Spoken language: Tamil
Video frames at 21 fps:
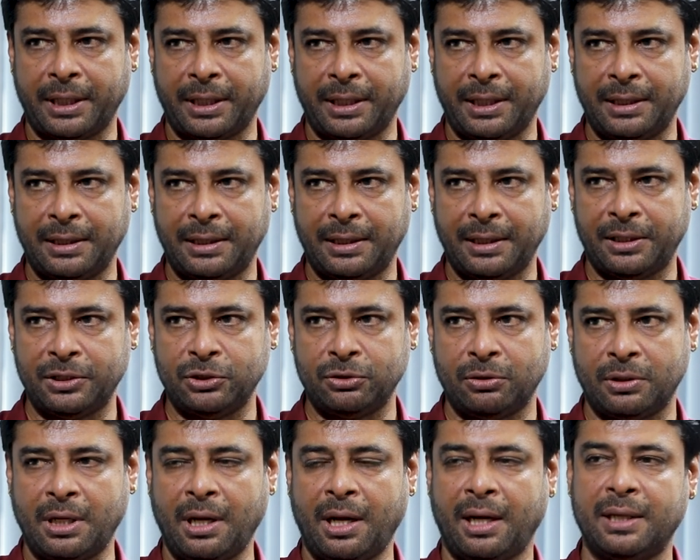ஆகிறேன்னு தெரிஞ்ச
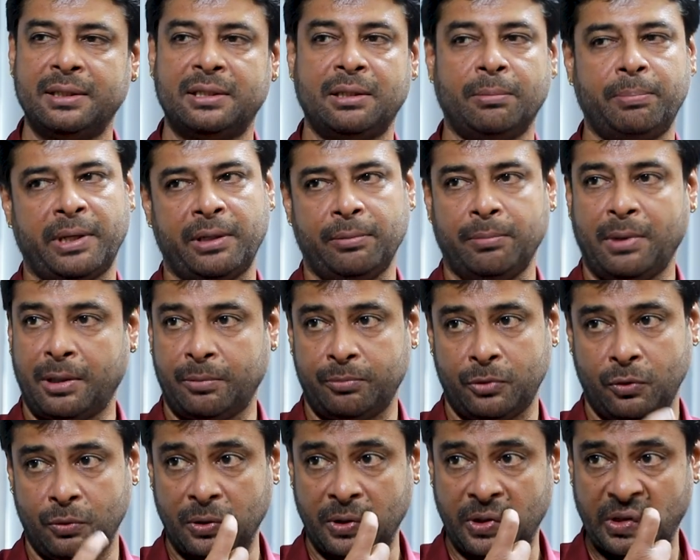உடனே அடுத்த
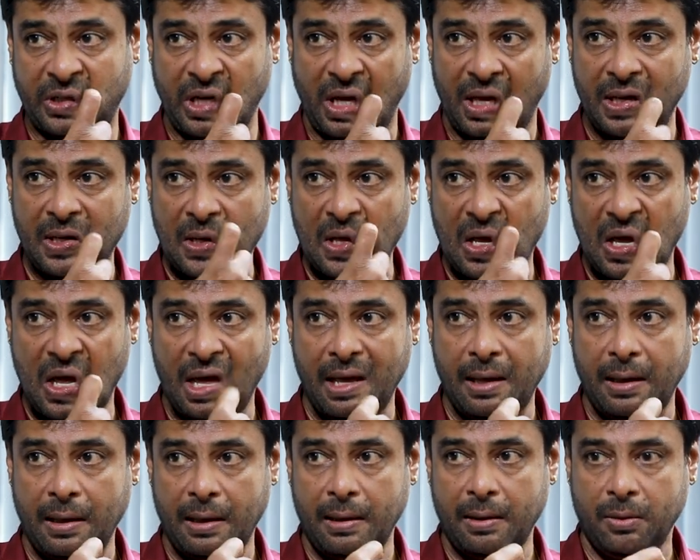பரிமாணம்னு ஒன்று இருக்குது
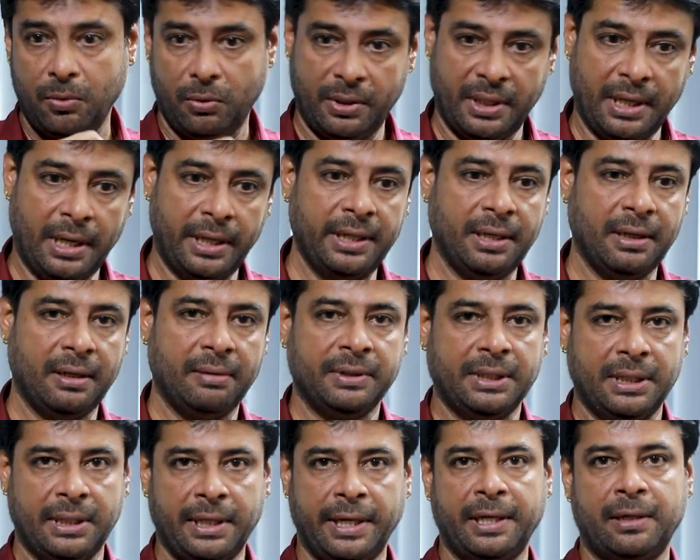ஒரு நடிகர்
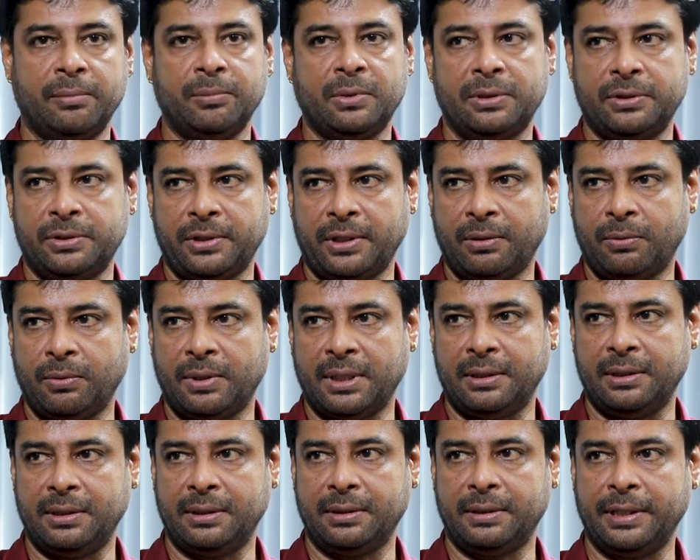வந்து நடிக்க மட்டும்
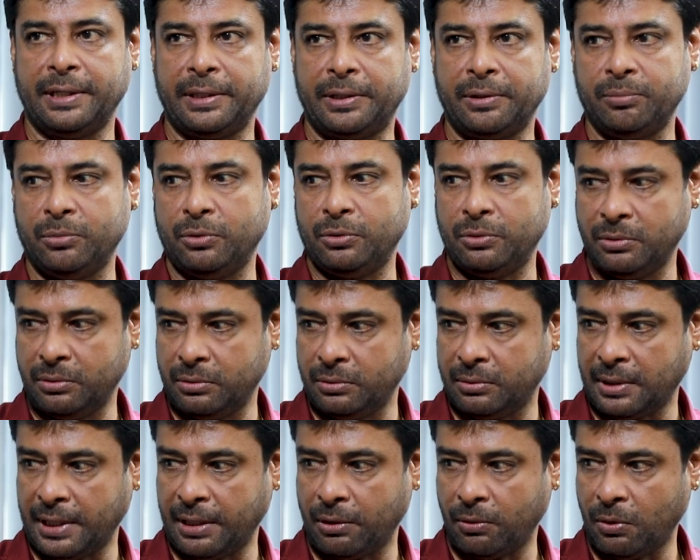செய்யக்கூடாது நிற்கும்போது
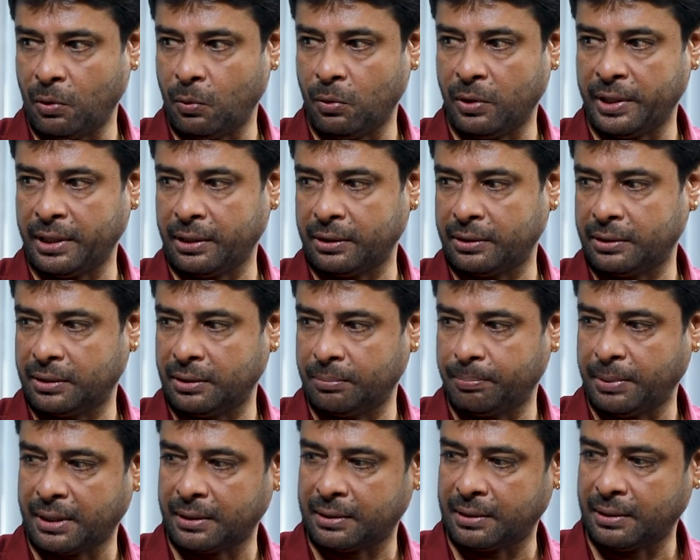என்னோடய உயரத்துக்கு
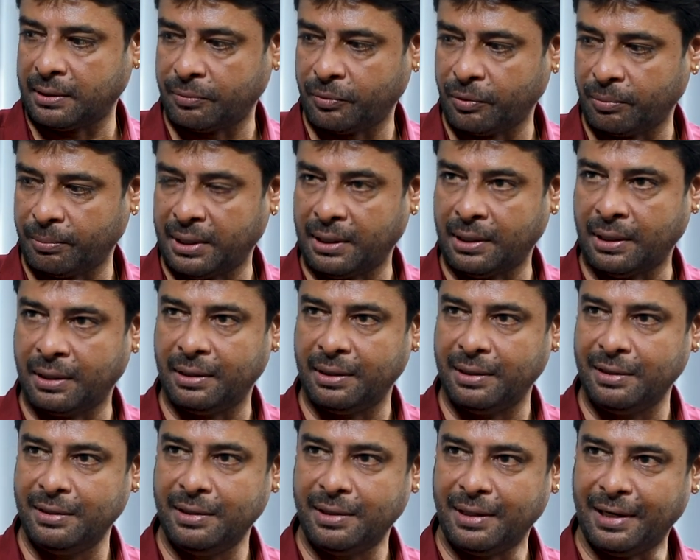பக்கத்தில் இருக்கிற மேலே
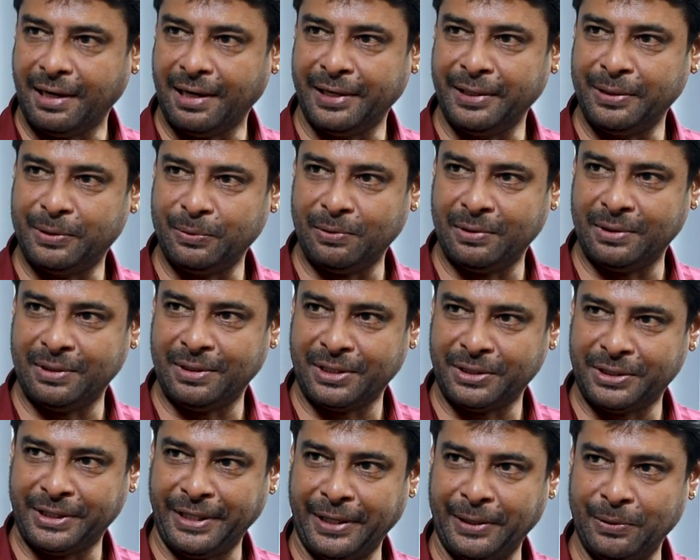லைட்
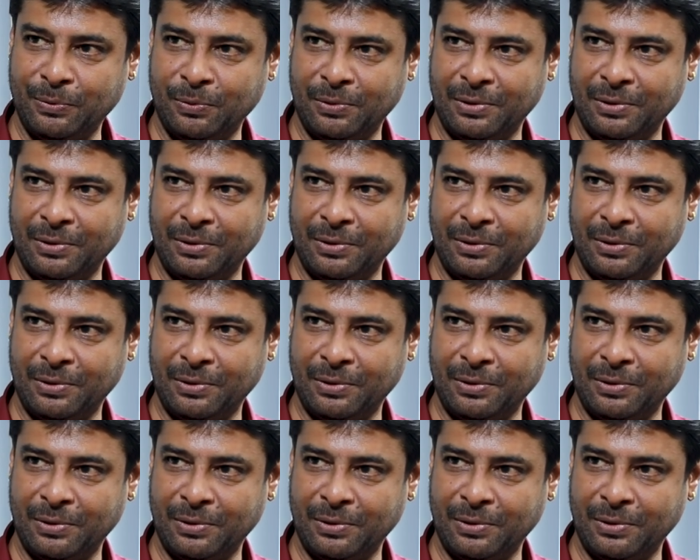விழுகுதா ஷேடு